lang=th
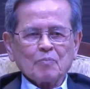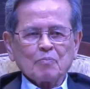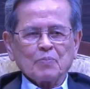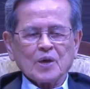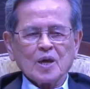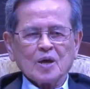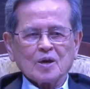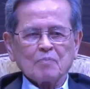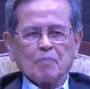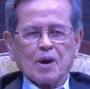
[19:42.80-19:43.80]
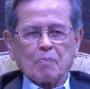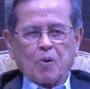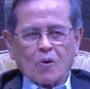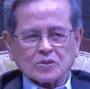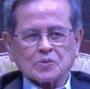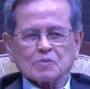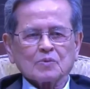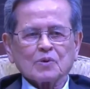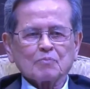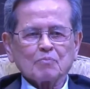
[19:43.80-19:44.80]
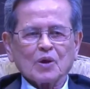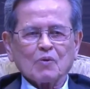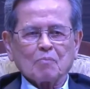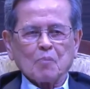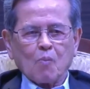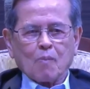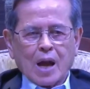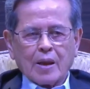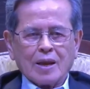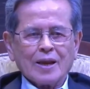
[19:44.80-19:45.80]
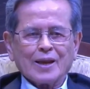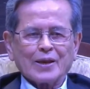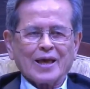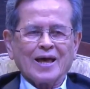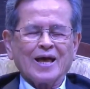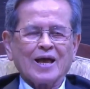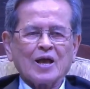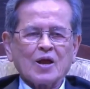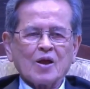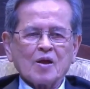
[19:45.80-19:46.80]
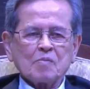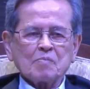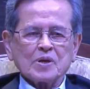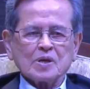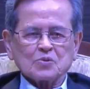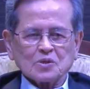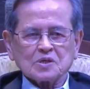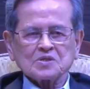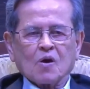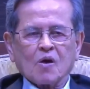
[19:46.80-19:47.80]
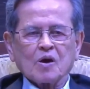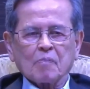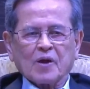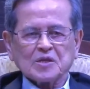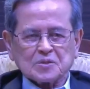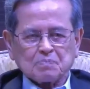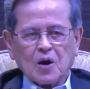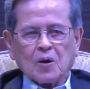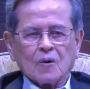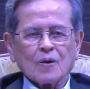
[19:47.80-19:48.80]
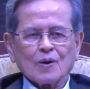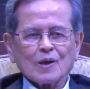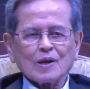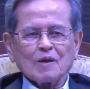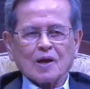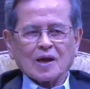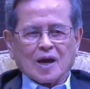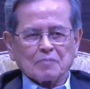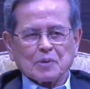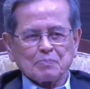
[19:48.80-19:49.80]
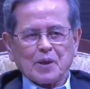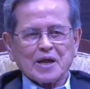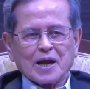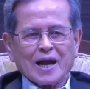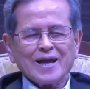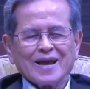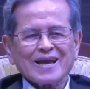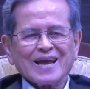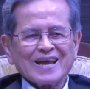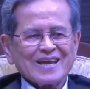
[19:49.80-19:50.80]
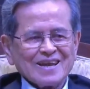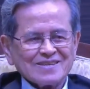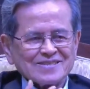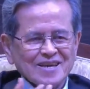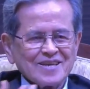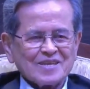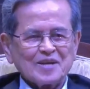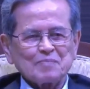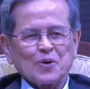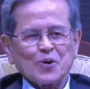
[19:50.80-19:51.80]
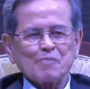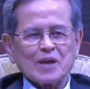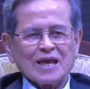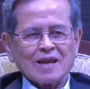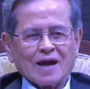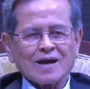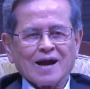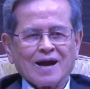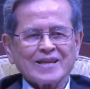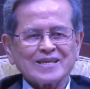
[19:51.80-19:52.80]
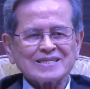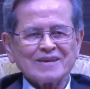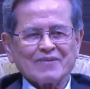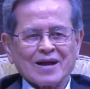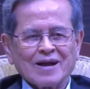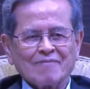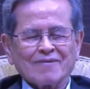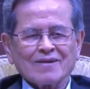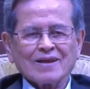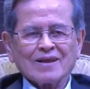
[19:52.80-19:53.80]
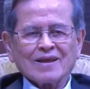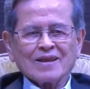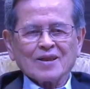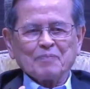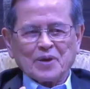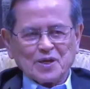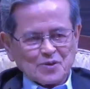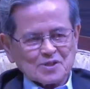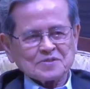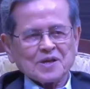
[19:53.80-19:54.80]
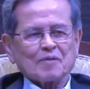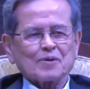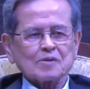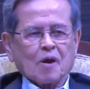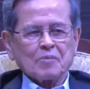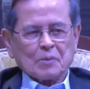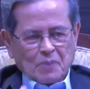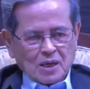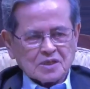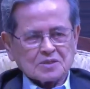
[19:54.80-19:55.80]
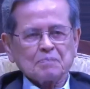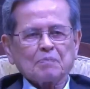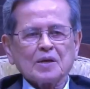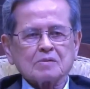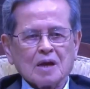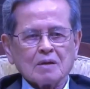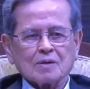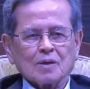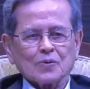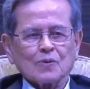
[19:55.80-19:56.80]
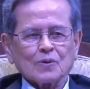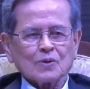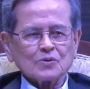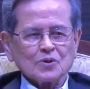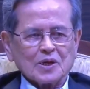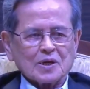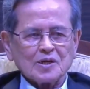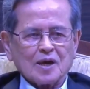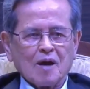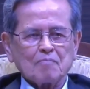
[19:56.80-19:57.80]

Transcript: P คือ purpose มีความมุ่งมั่นนะฮะ P ตัวที่สองคือ principle แล้วหลักการมันเป็นยังไงนั่นสี่ท่านพูดมาในหลักการใช่ไหมครับแล้ว P ตัวที่สามว่าต่อไป participation เอาช่วยกันทำ